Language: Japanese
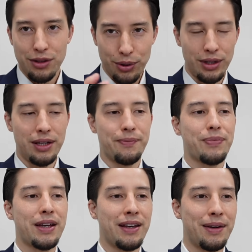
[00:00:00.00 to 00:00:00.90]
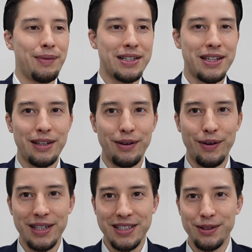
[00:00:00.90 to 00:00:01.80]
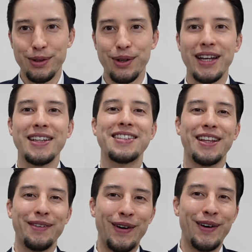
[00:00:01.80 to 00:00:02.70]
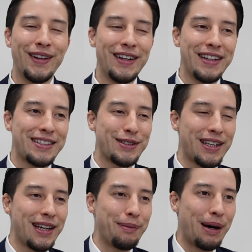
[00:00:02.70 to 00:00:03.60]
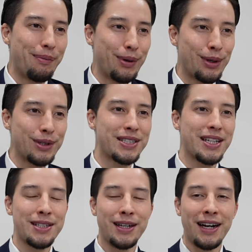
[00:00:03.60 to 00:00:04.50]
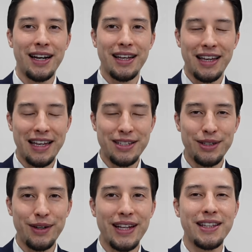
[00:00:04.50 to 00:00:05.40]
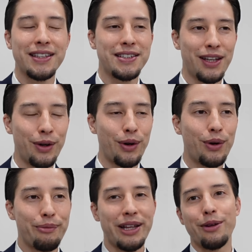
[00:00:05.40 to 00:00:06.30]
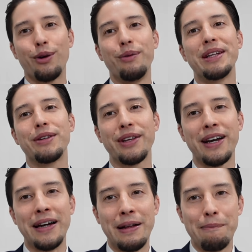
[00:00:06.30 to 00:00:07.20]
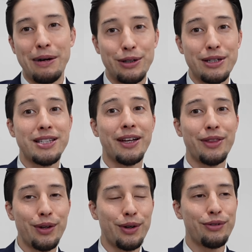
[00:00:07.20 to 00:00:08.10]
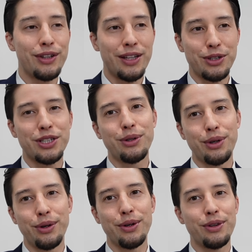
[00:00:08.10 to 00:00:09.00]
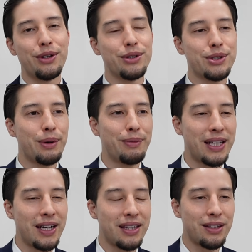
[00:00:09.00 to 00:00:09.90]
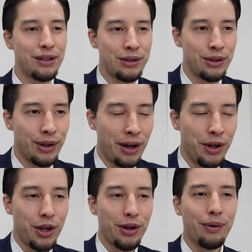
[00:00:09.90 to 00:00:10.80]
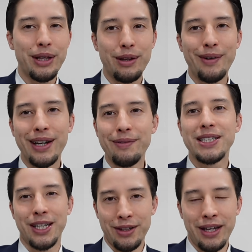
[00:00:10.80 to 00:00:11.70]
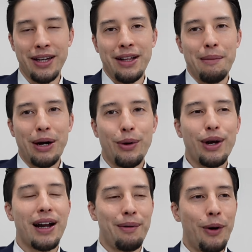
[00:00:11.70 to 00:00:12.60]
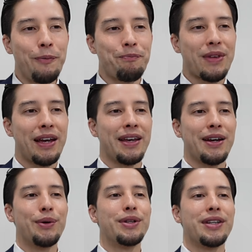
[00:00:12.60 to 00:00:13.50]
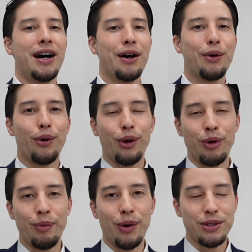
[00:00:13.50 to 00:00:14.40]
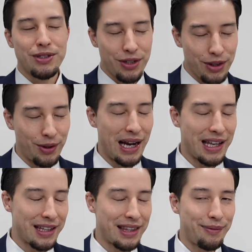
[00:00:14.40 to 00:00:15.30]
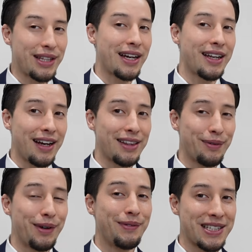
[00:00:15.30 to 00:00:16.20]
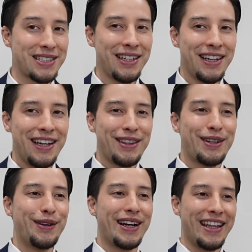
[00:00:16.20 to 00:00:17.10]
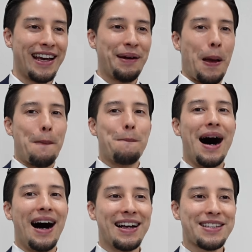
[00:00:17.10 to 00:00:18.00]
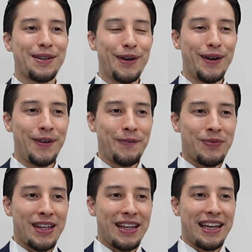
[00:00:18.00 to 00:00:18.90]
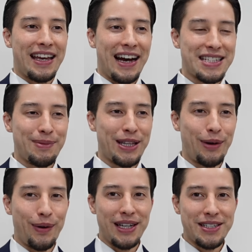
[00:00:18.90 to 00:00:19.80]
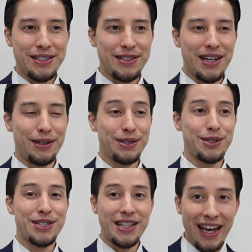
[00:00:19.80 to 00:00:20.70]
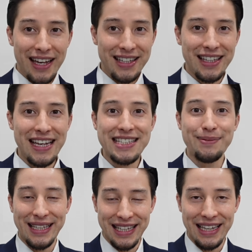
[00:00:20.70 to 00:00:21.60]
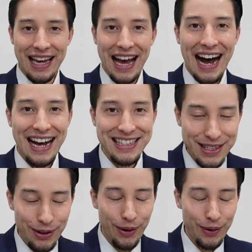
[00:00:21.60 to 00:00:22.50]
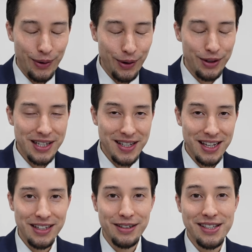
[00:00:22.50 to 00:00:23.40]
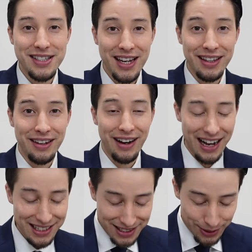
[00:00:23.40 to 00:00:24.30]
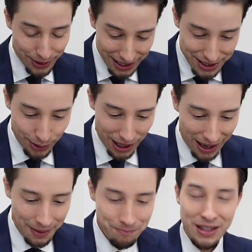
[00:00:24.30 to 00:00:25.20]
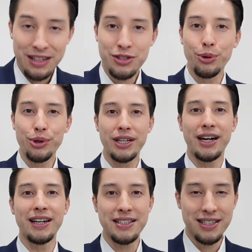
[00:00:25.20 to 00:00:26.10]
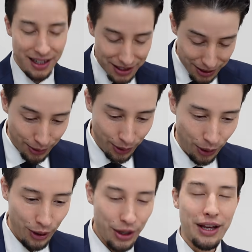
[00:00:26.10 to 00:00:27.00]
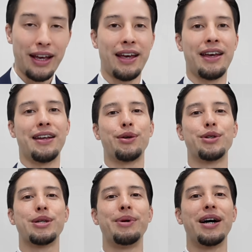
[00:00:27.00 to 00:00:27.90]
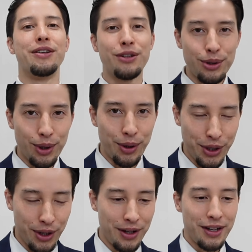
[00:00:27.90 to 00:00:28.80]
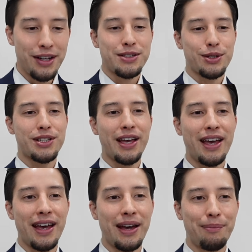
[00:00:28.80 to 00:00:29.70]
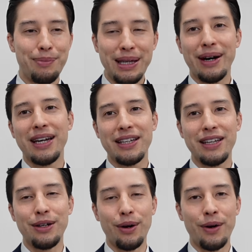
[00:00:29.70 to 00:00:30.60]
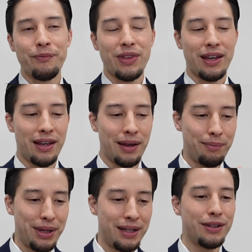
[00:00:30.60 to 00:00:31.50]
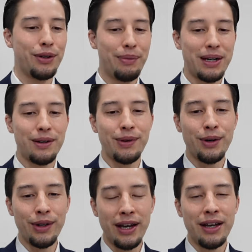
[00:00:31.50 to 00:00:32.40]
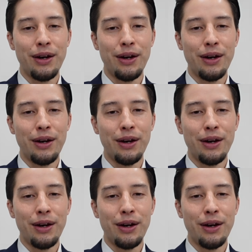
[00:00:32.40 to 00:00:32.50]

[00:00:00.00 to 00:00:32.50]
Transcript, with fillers: 特にえー、皆さんにお話しすることはないんですけどもそしてまあ僕の稚拙な編集ではあったんですけどこれまでのコメントで、まあ、クリスさんの普段の仕事の様子も見たいっていうようなコメントもありましたので、まあ、これからも、えー、こういった試みもちょっとはやってみたいなと思います。というわけでまあその、えー、初めての編集作業そして記念すべき初のこの佐々木クリスチャンネル初のゲストが将棋界最強の、えー、豊島竜王とそして「Be My Hero」えー、B リーグの番組をね